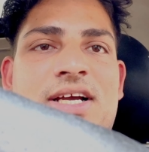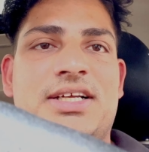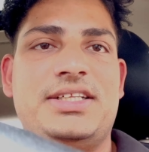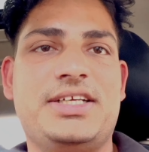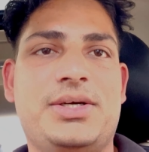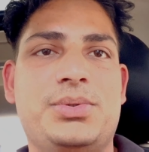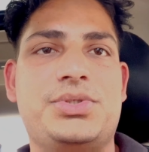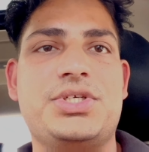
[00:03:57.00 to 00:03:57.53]

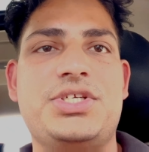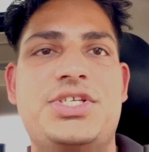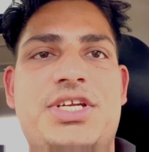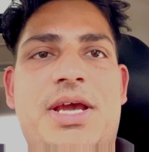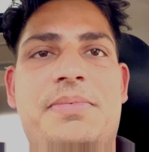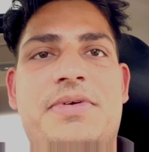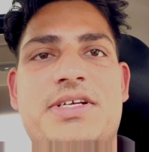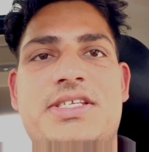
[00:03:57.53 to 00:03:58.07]
देखिए कुछ इस
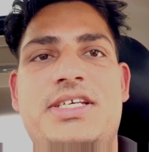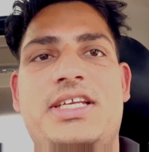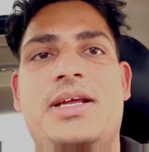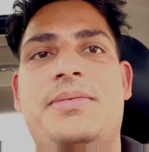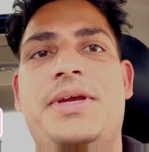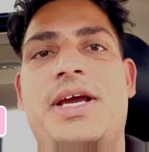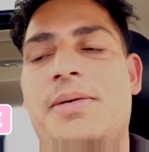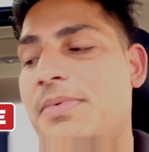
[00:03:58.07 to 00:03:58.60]
टाइप का सीन
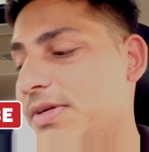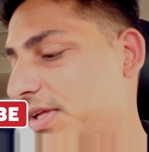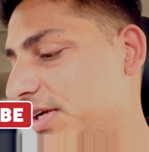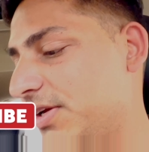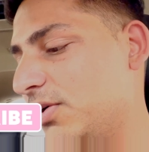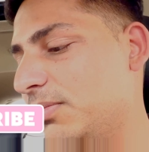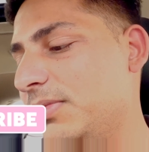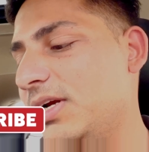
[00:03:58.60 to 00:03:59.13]
हमें यहाँ पर
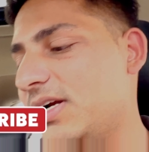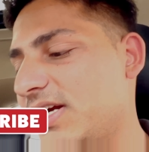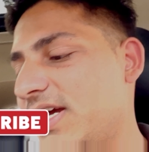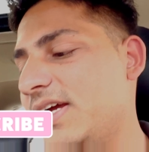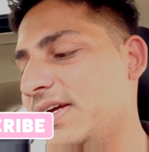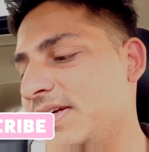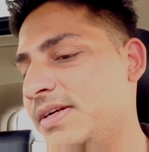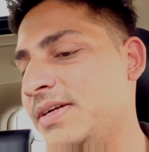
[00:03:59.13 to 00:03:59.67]
देखने को मिल रहा
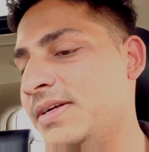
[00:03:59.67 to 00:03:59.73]
है